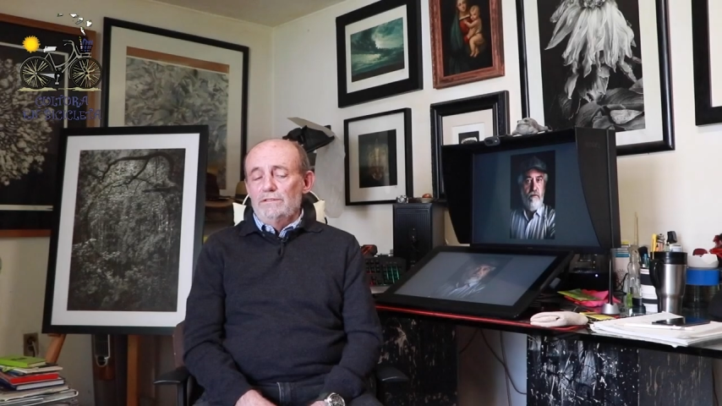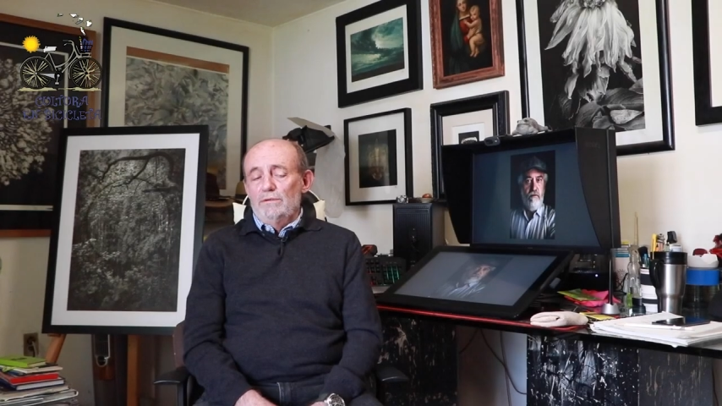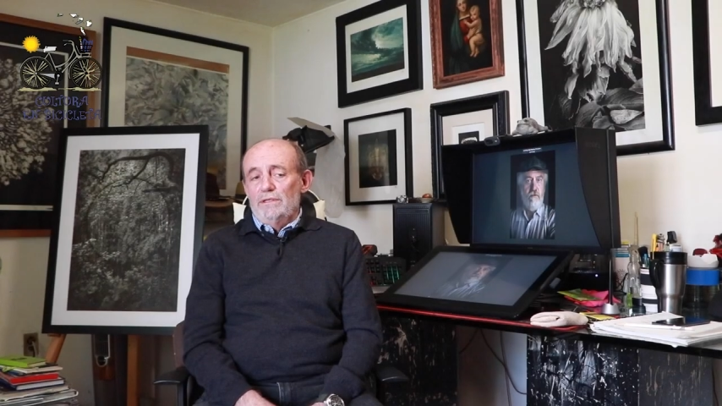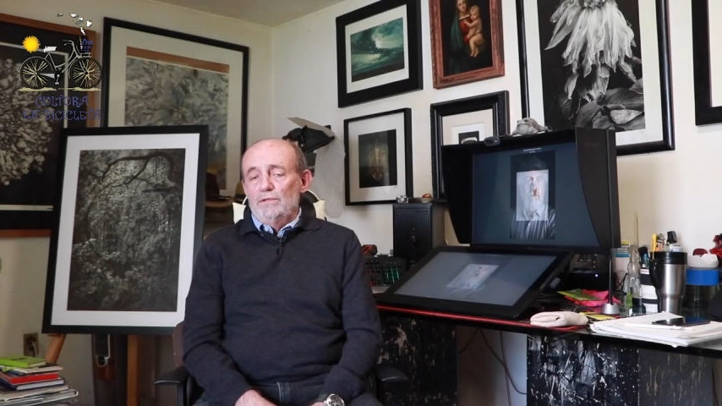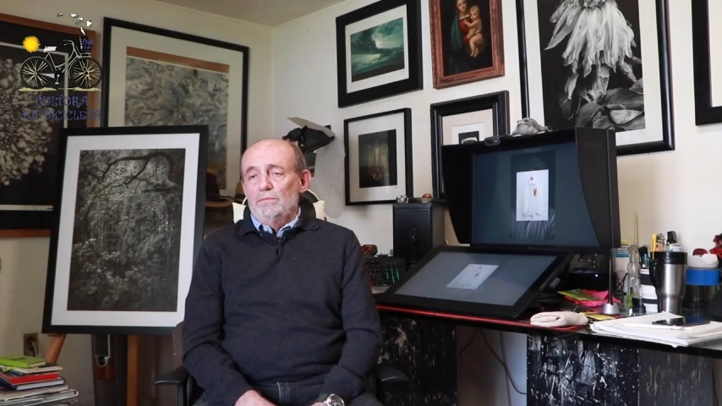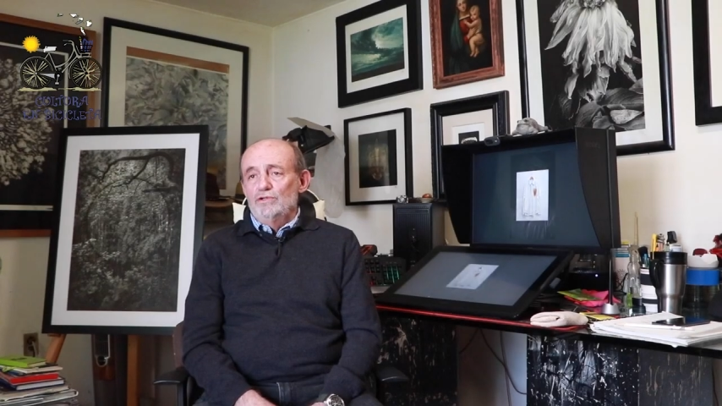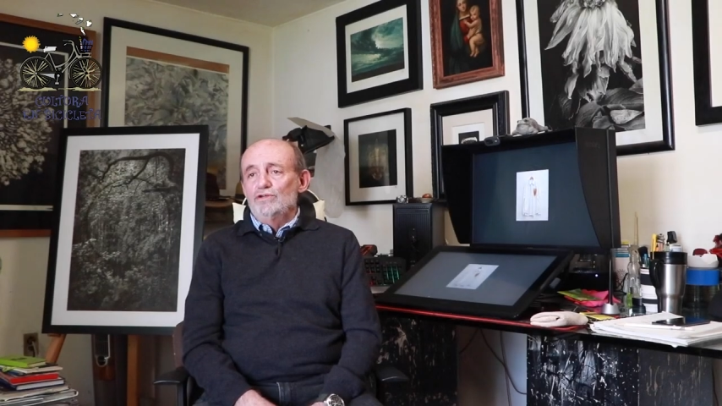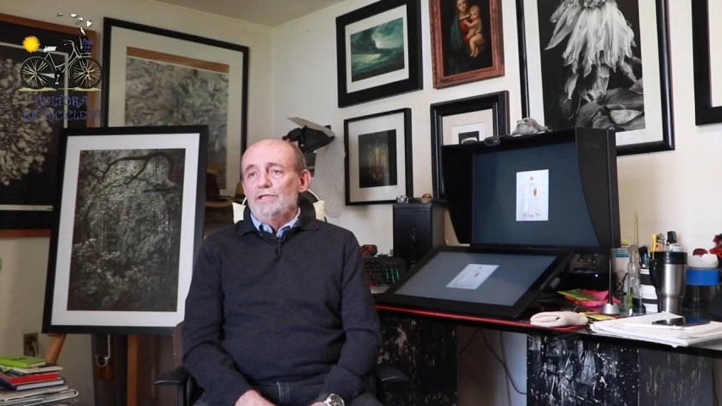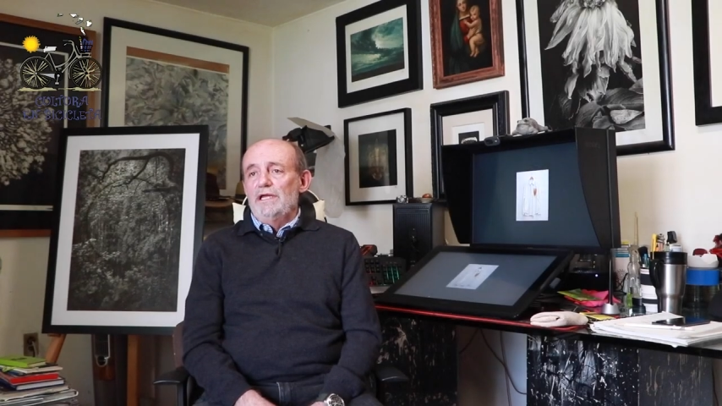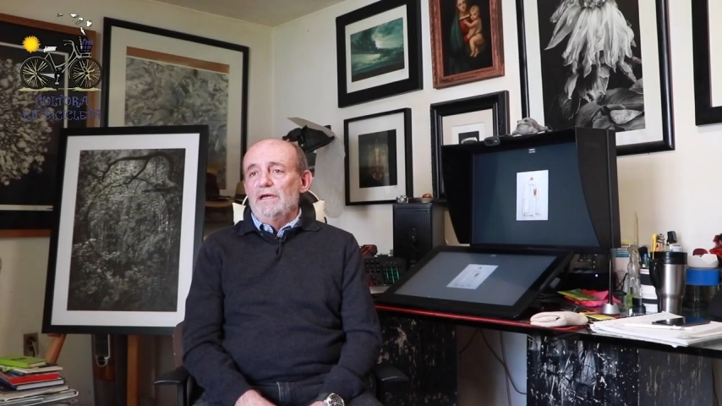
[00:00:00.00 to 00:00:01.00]
estuve
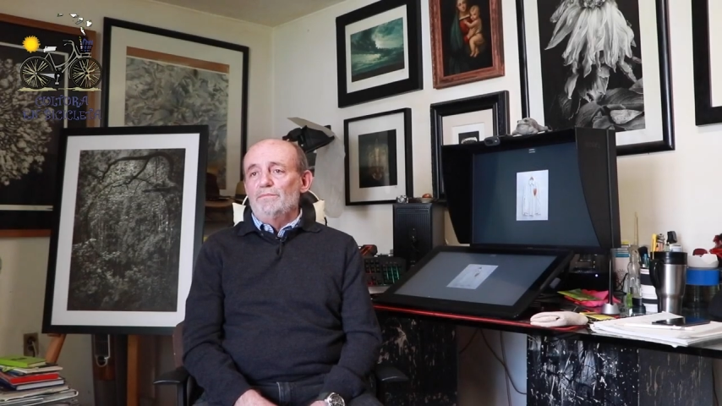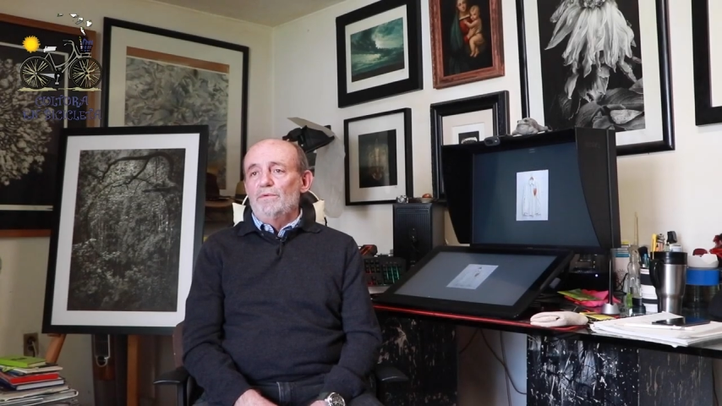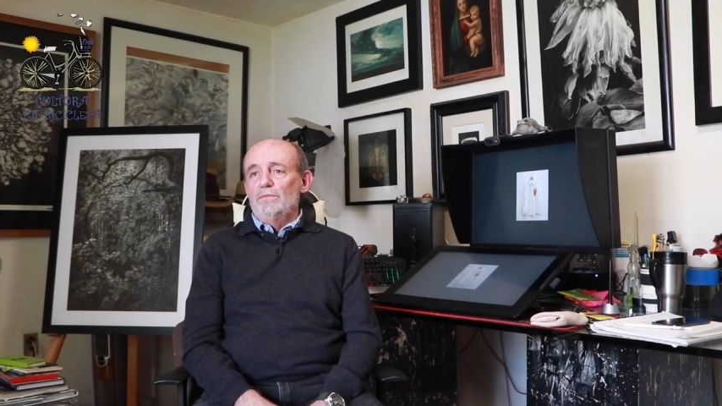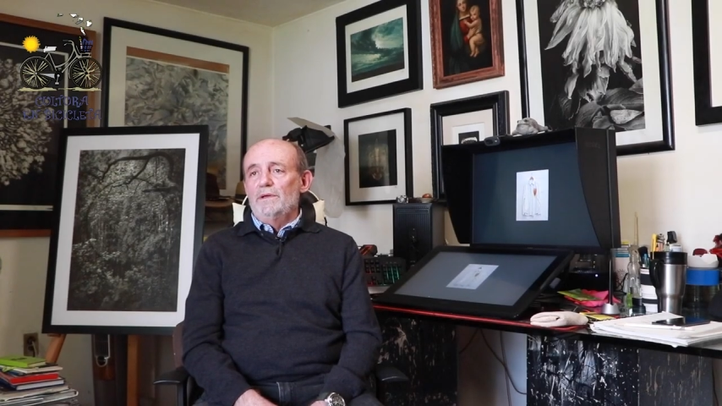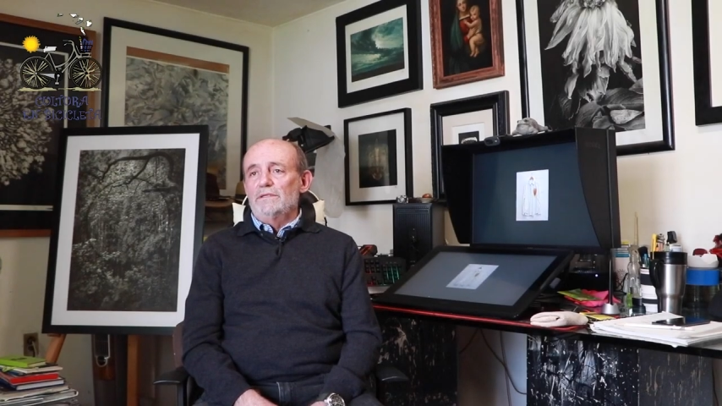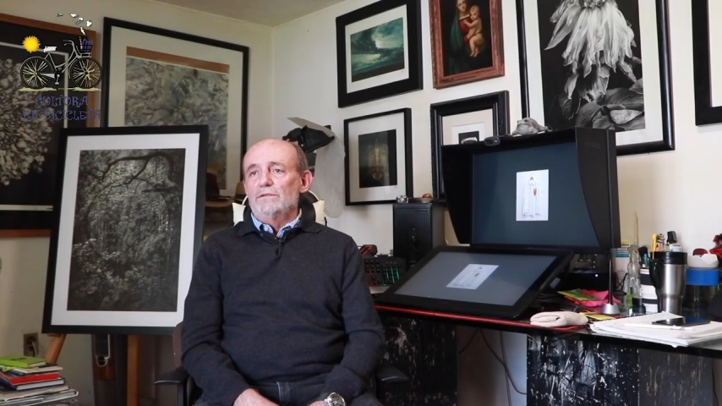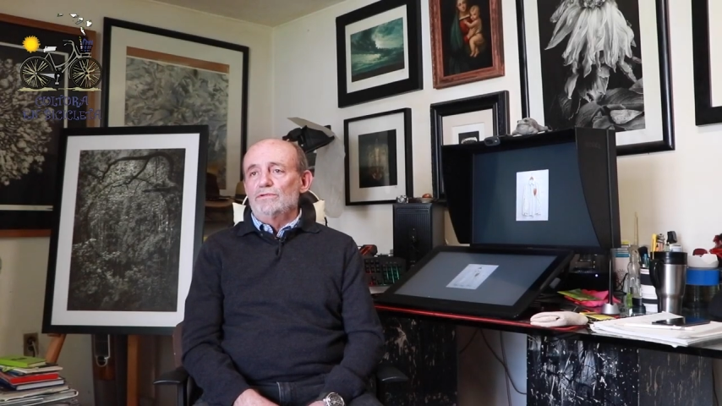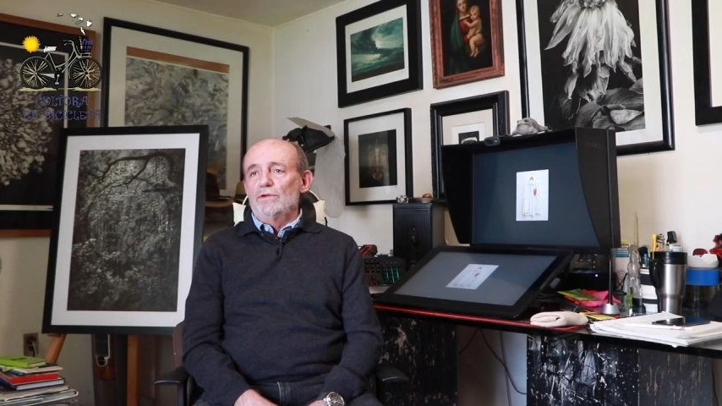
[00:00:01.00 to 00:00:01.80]
mucho tiempo, sobre